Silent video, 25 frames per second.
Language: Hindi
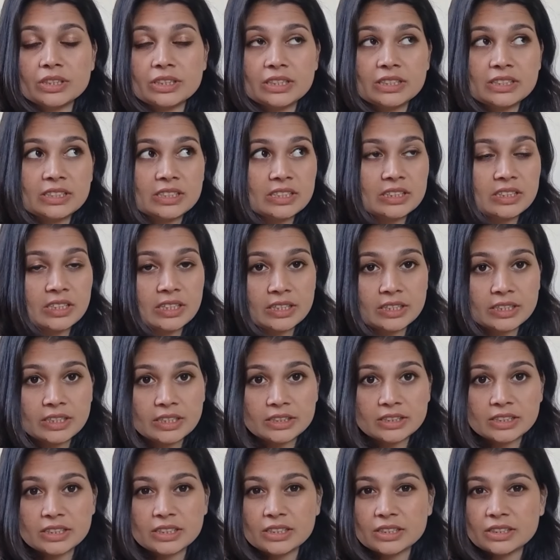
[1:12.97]
इसी तरीके
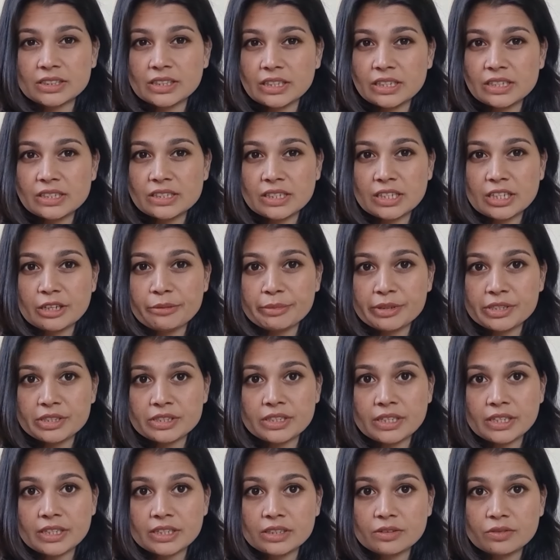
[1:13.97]
से सिली सिली
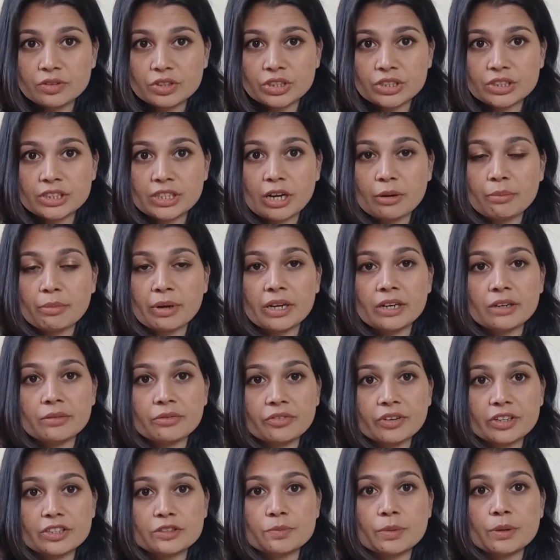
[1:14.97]
मिस्टेक की वजह से हमारे
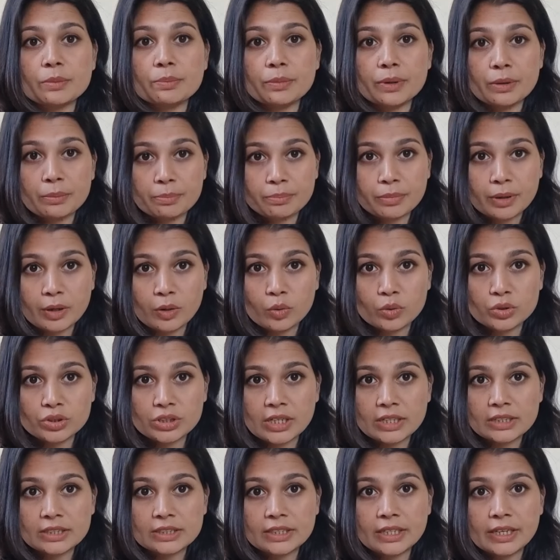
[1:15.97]
फेस पे पिंपल हो
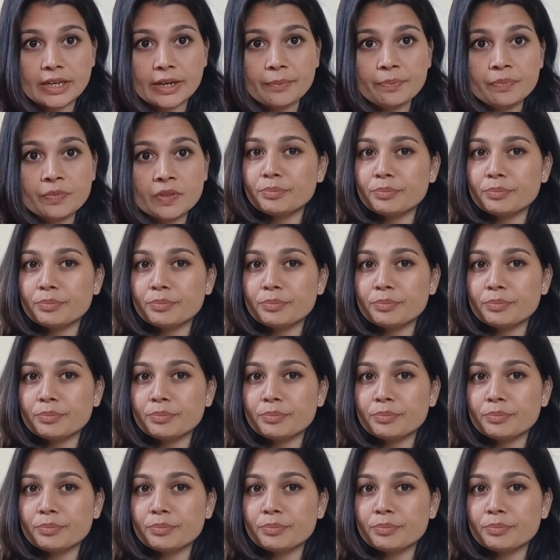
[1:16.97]
जाती है